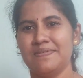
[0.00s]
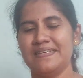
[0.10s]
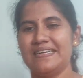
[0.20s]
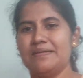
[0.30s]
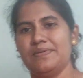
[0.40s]

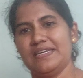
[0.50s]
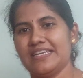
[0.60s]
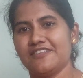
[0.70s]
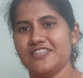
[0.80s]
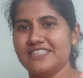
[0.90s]
பண்ணேன்
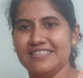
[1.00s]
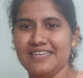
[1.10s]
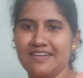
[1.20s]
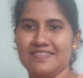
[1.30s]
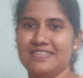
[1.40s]
அப்படிங்கிறத வச்சு
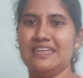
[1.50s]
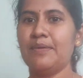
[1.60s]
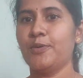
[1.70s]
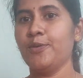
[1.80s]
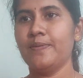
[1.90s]
நான் வந்து
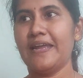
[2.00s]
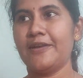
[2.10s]
அப்புறம்